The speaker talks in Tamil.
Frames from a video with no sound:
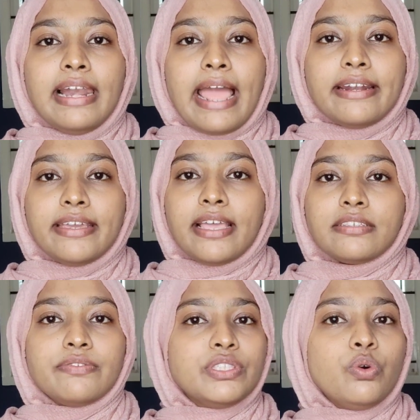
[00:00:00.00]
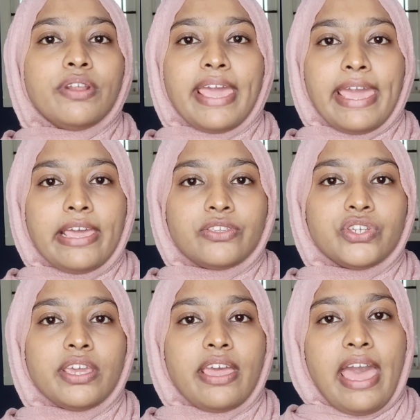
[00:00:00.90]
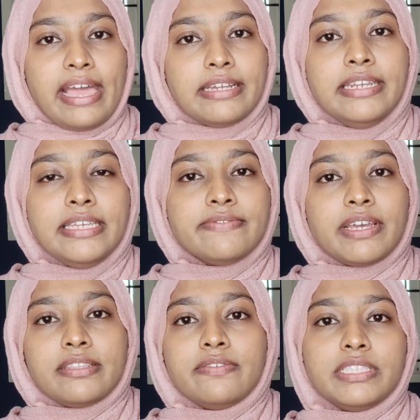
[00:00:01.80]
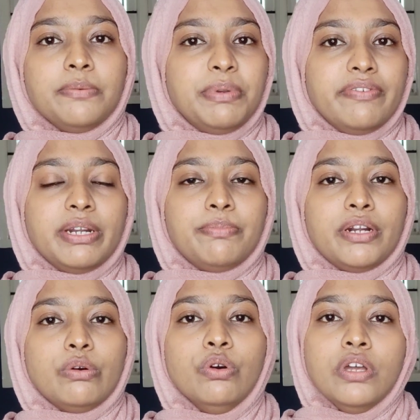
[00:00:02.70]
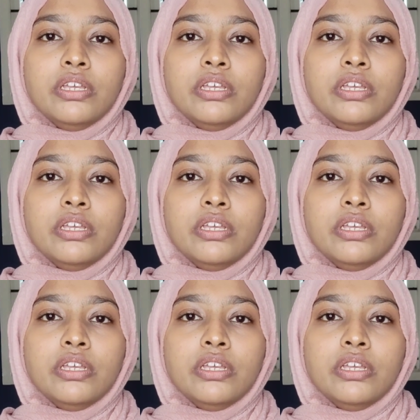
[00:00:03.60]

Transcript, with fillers: லாக்டிக் ஆசிட் வந்து ஒரு ஏஹெச்ஏ ஆக்னீஸ் வரதை வந்து ப்ரிவெண்ட் பண்ணும்